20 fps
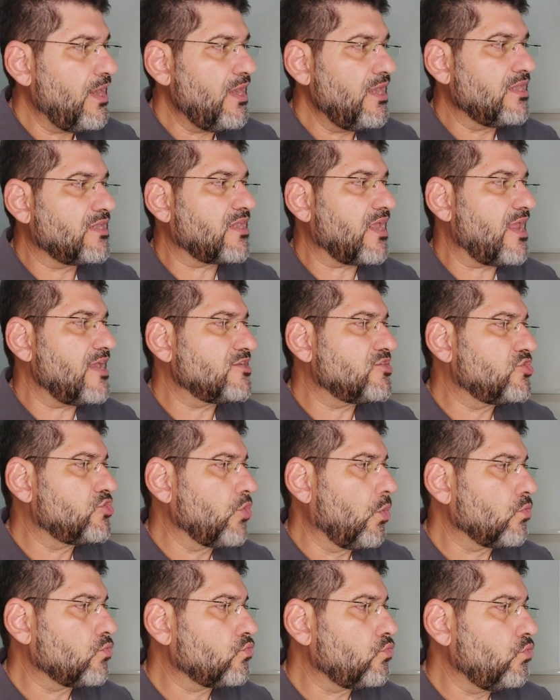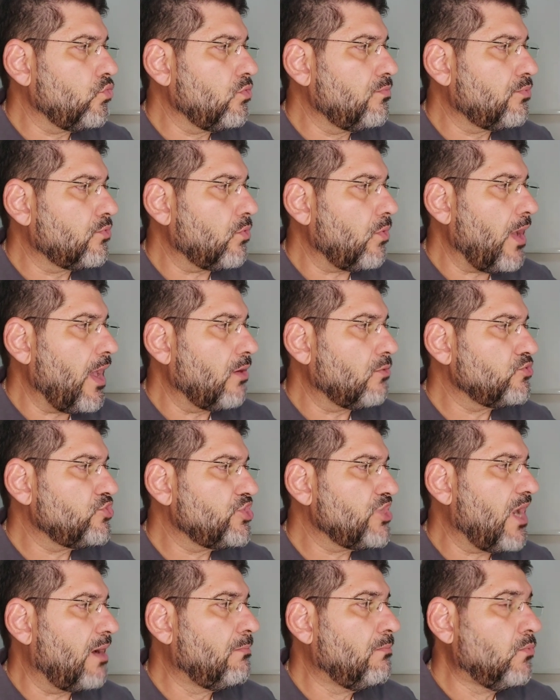E 13 de outubro é o
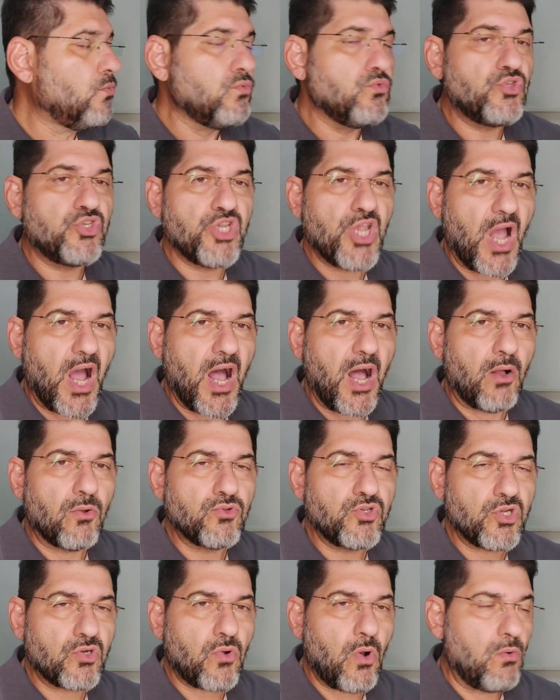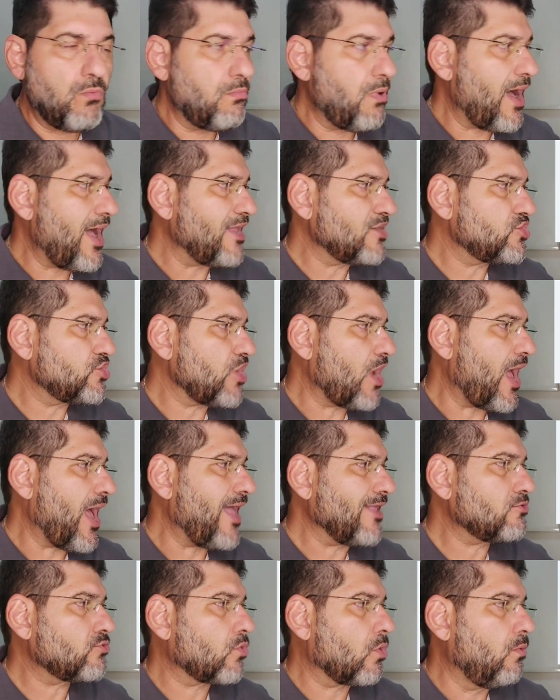Dia Mundial de Combate
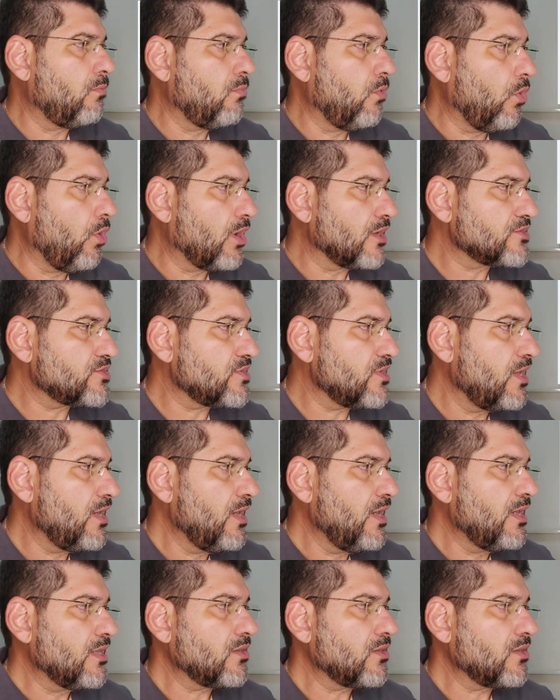à Trombose.